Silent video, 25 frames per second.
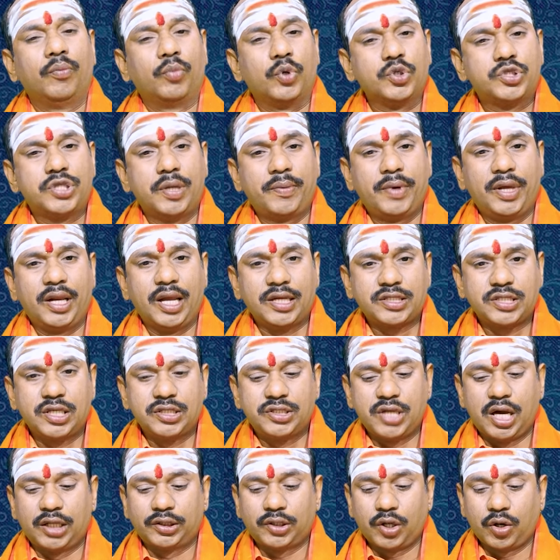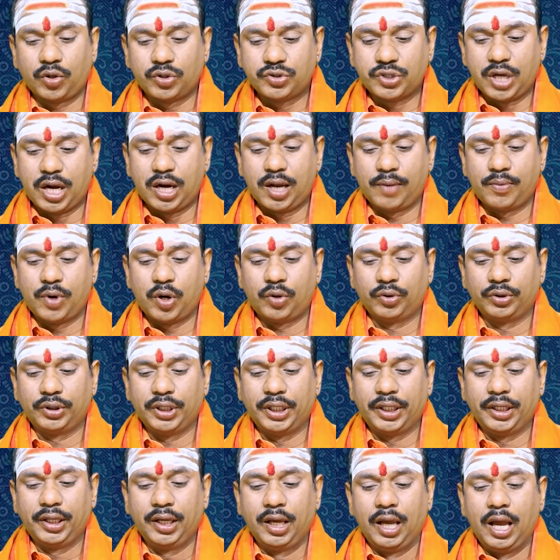పుష్యమీ నక్షత్ర జాతకులకు చాలా
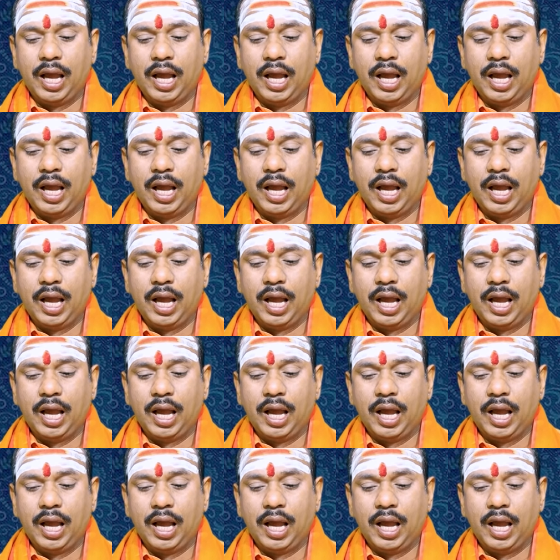బాగుంది